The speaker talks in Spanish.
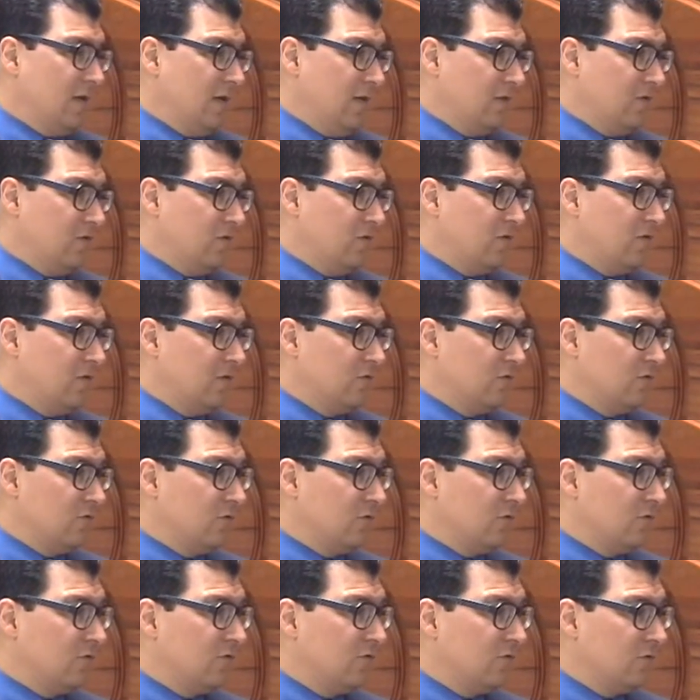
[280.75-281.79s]
Entonces
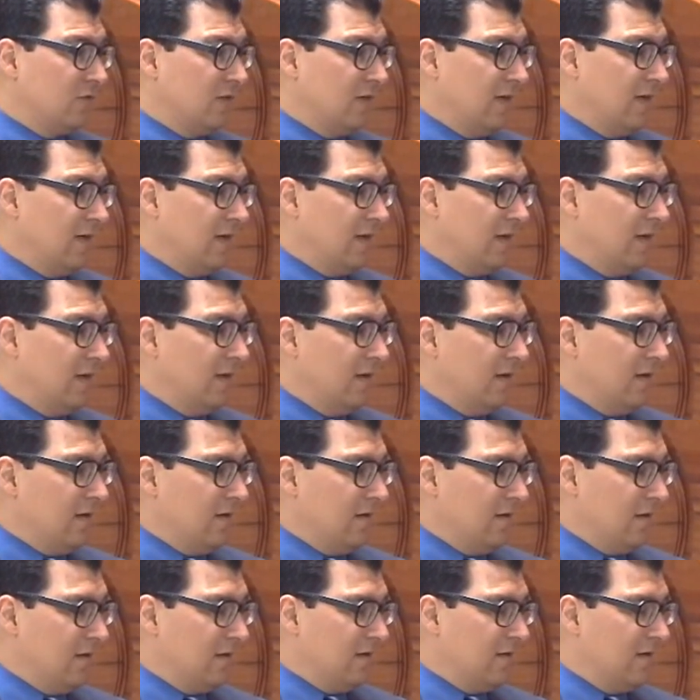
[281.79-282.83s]
nosotros eh,
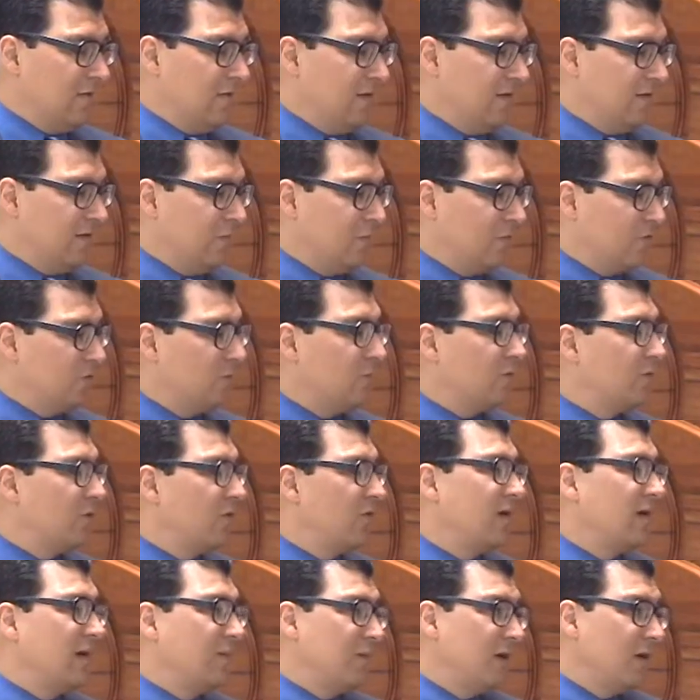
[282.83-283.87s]
establecemos un
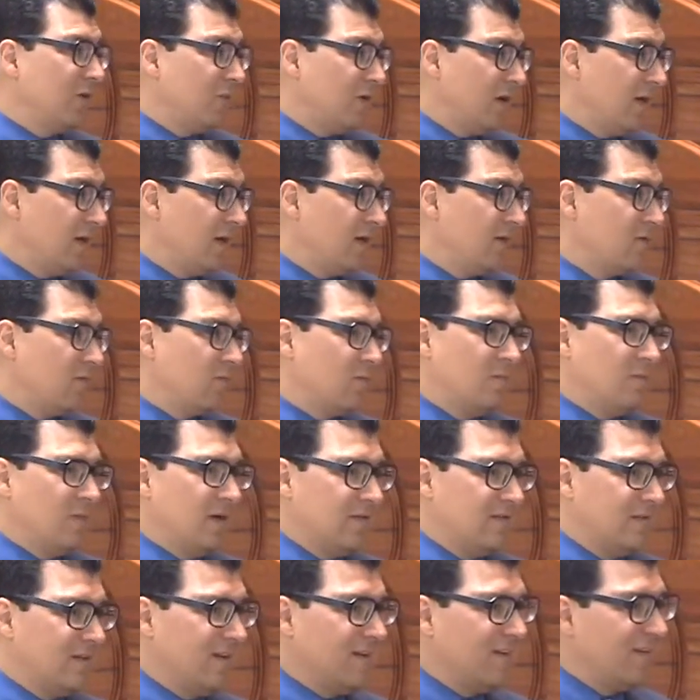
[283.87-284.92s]
programa anual con
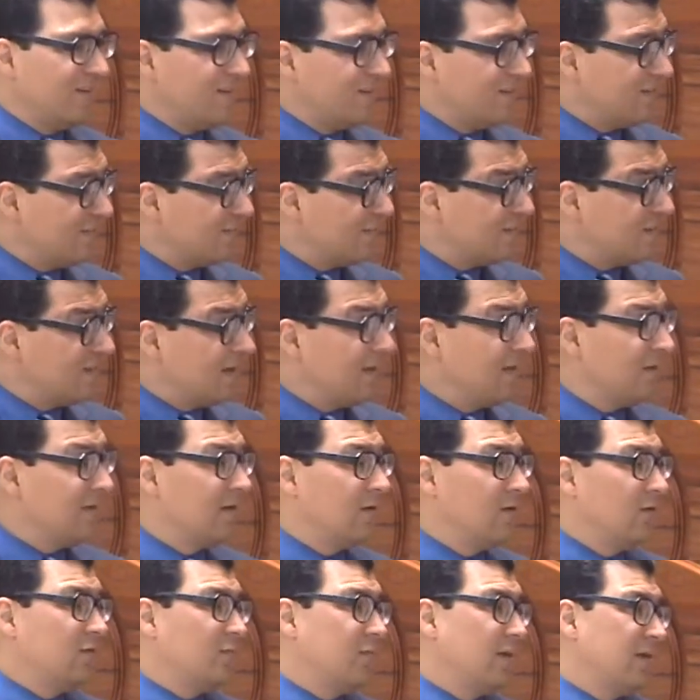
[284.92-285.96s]
base en las necesidades
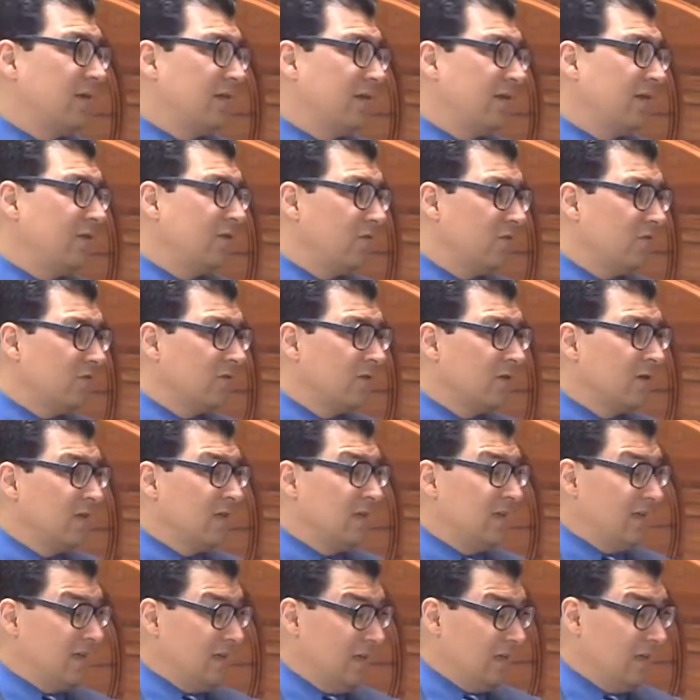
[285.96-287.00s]
de los partidos
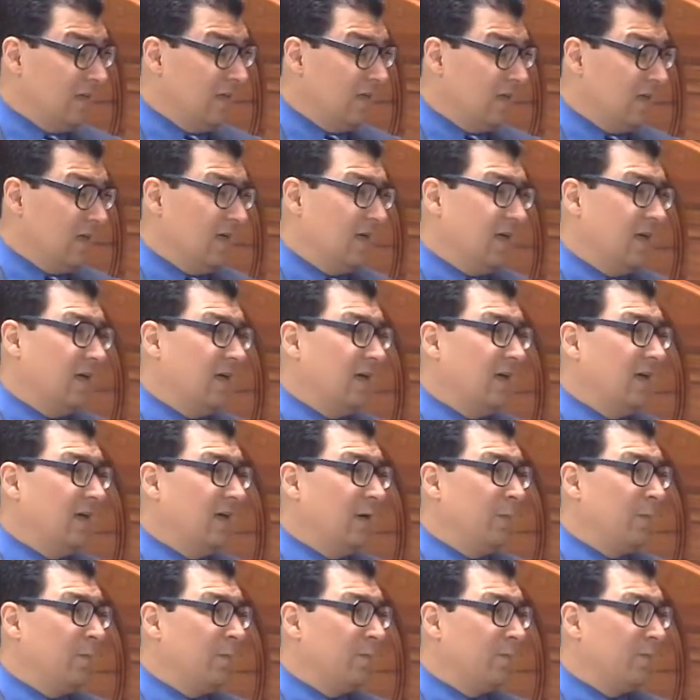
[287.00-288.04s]
y
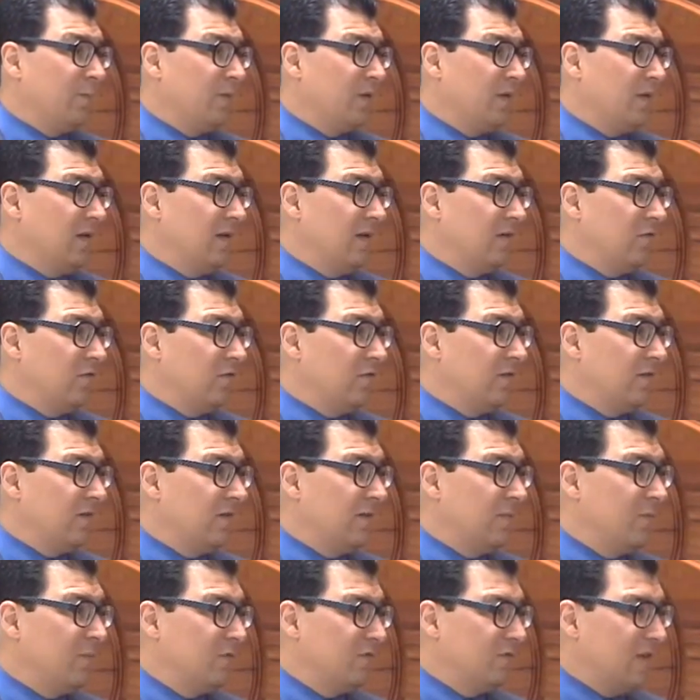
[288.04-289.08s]
eh, les
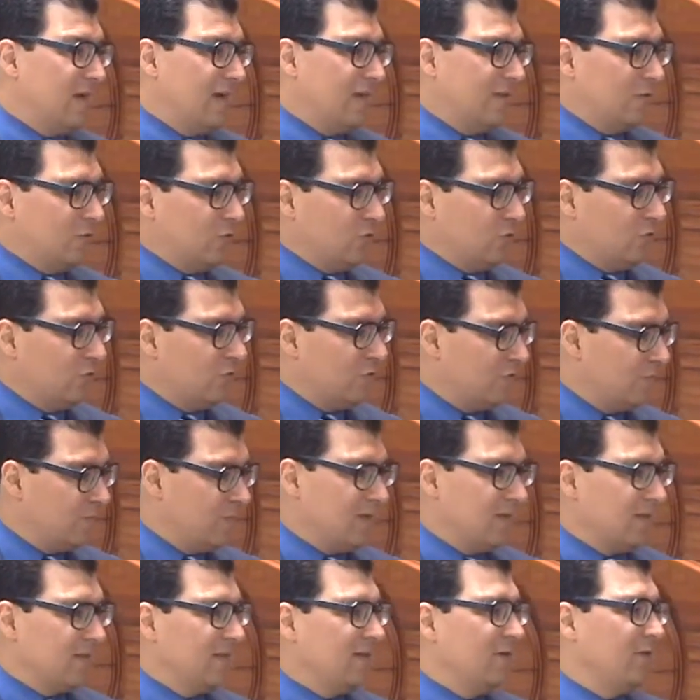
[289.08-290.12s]
ofrecemos a todos los
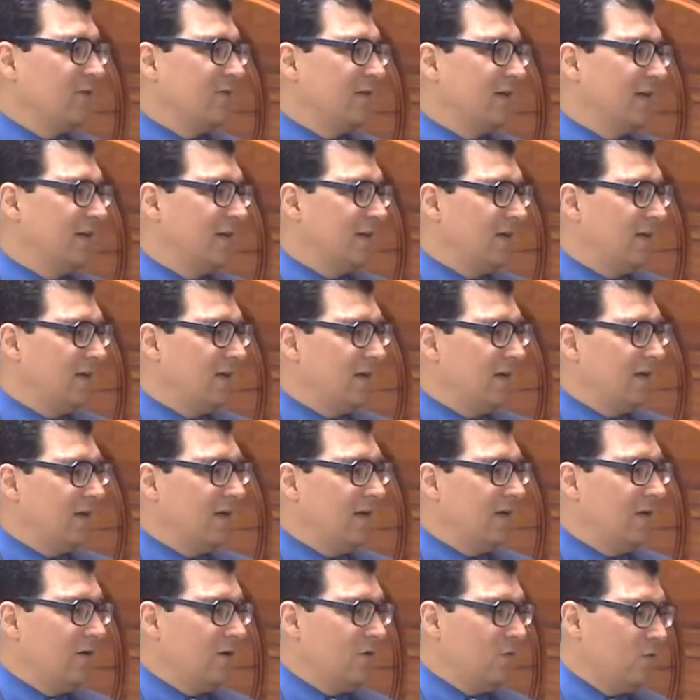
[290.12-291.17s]
partidos en
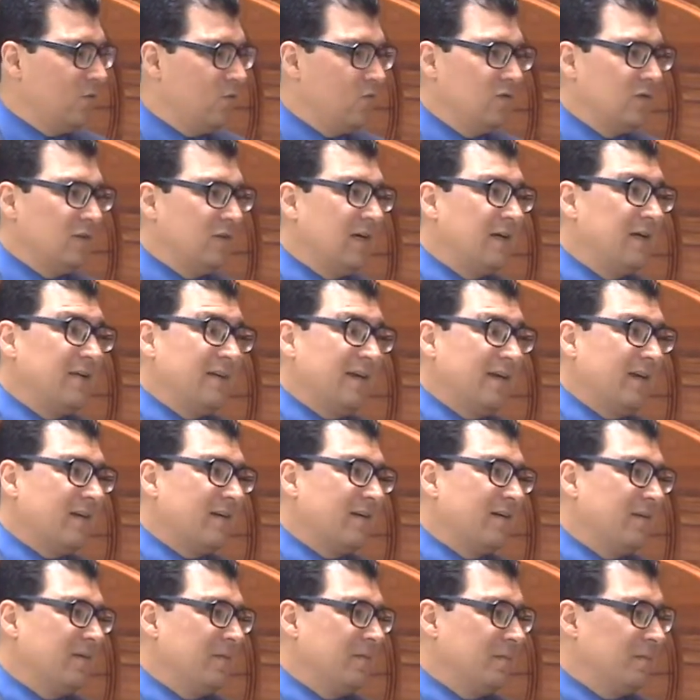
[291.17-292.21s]
general un
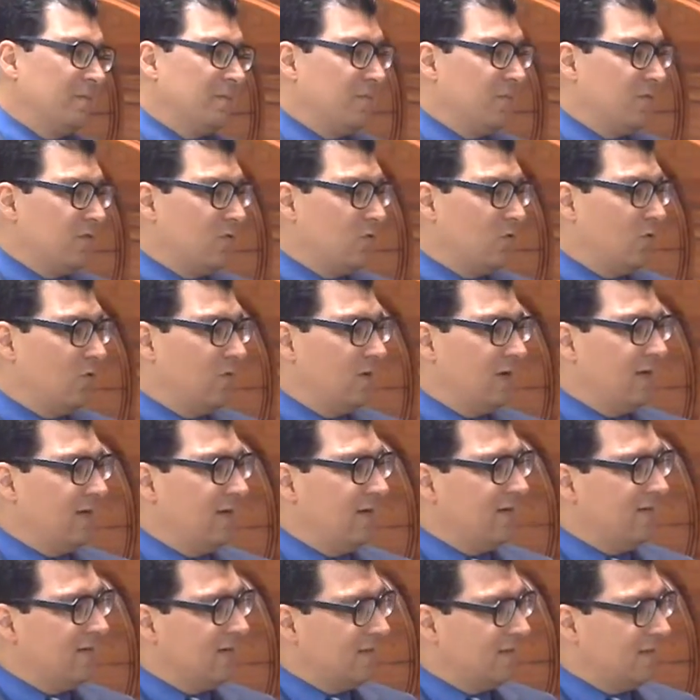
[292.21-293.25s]
taller
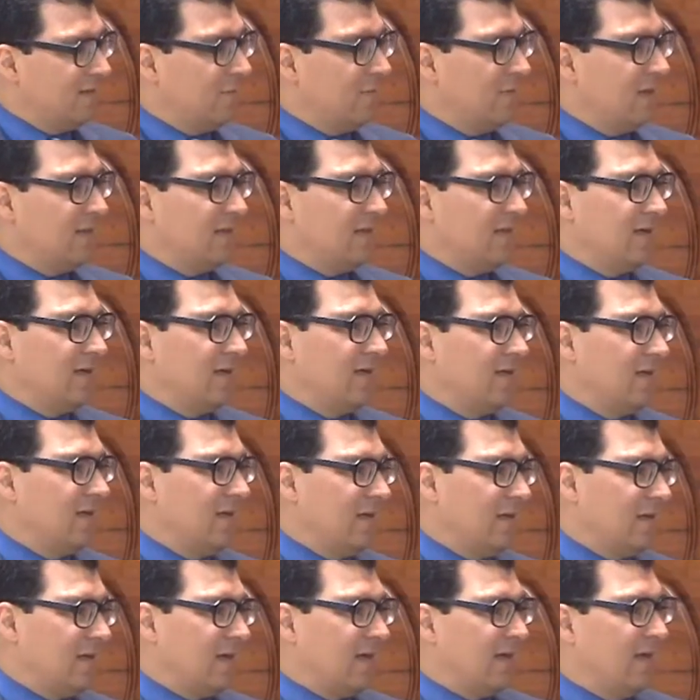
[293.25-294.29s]
sobre esa temática
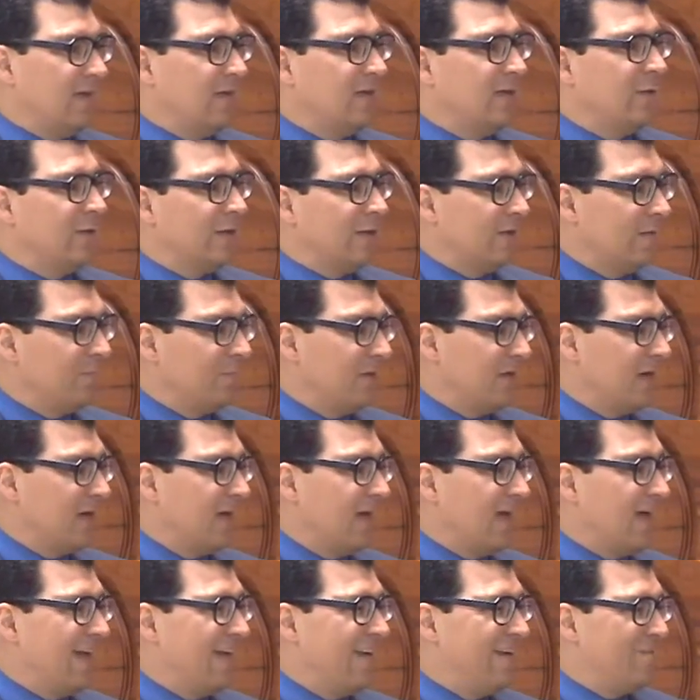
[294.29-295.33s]
dirigida
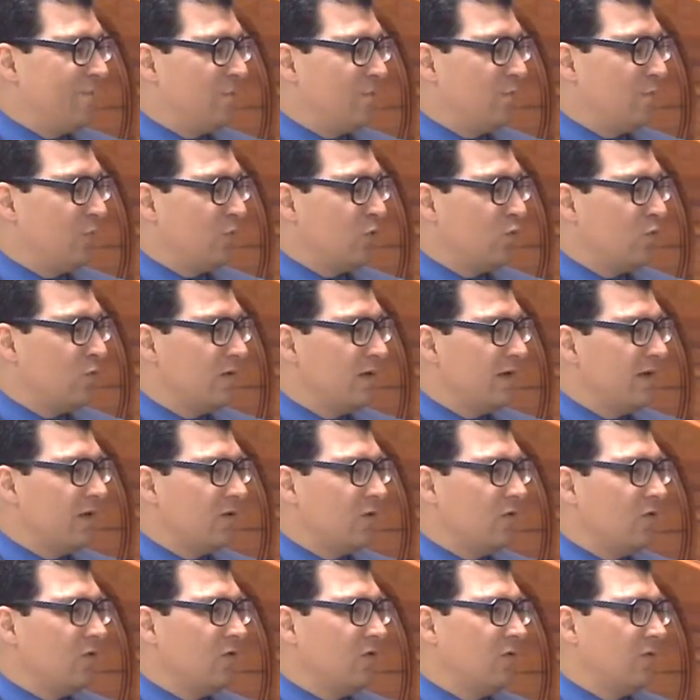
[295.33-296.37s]
también al
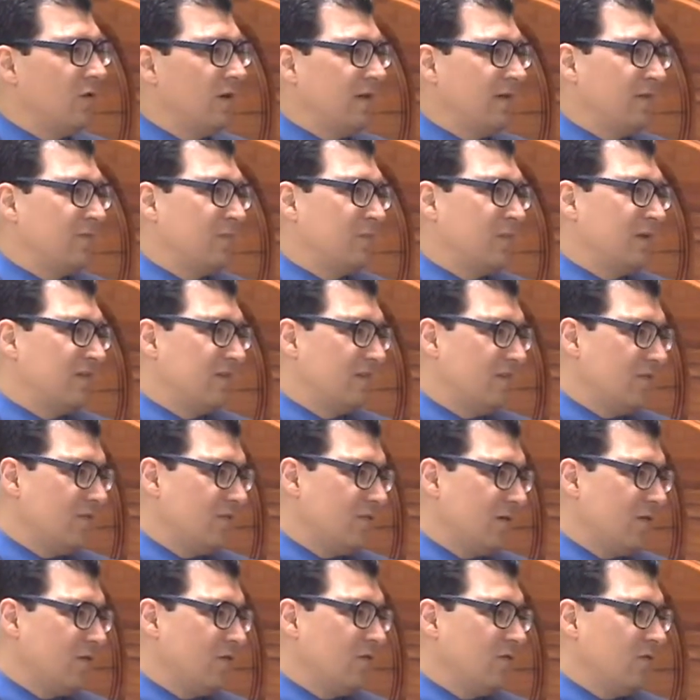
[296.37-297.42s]
público
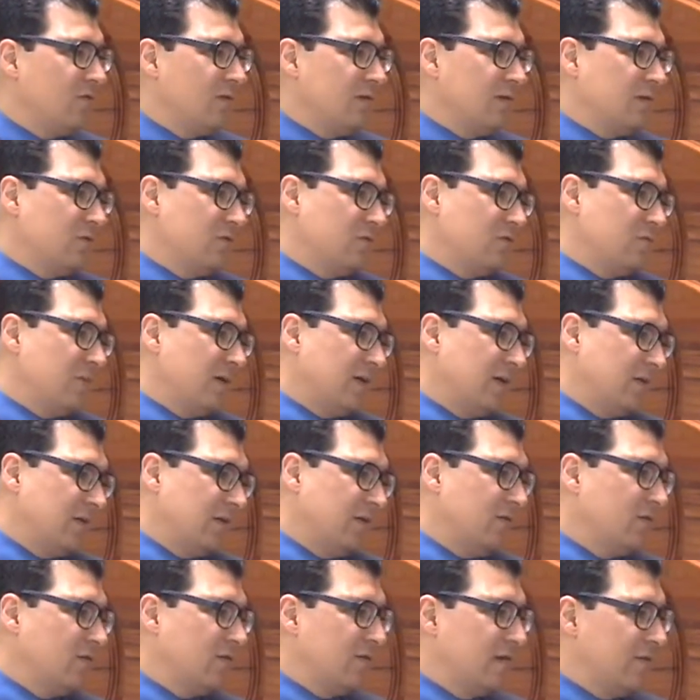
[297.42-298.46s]
específico de los
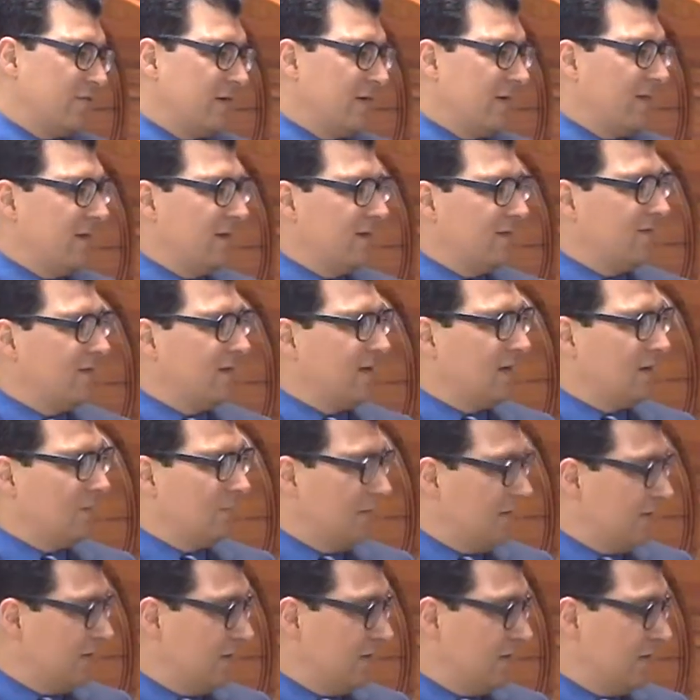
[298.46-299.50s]
partidos que requiere esa
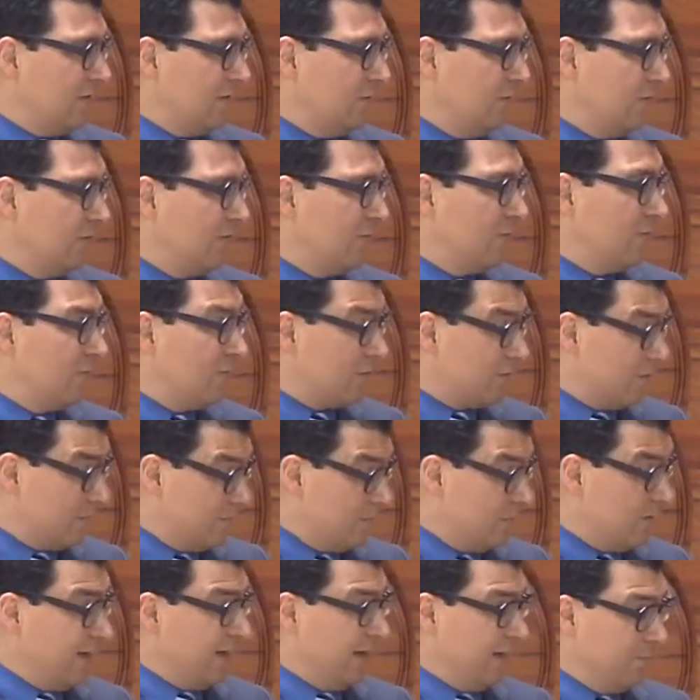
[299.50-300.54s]
capacitación,
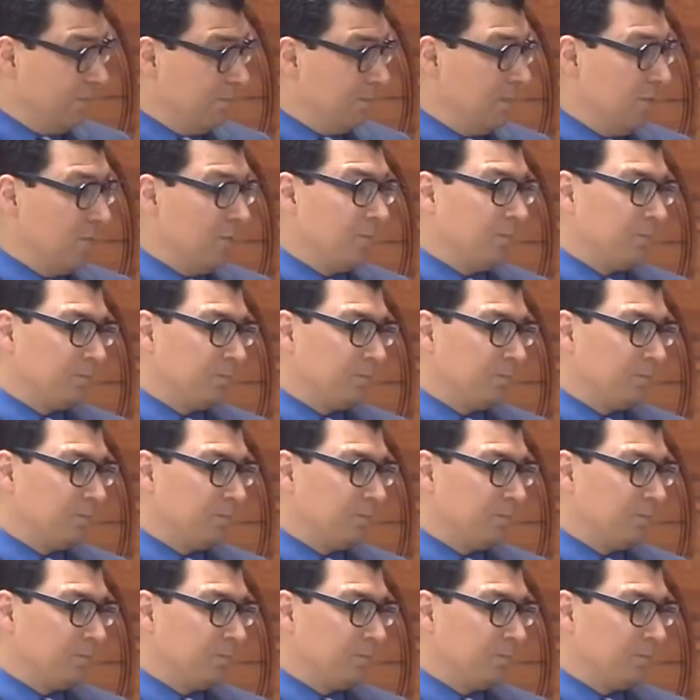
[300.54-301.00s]
por ejemplo.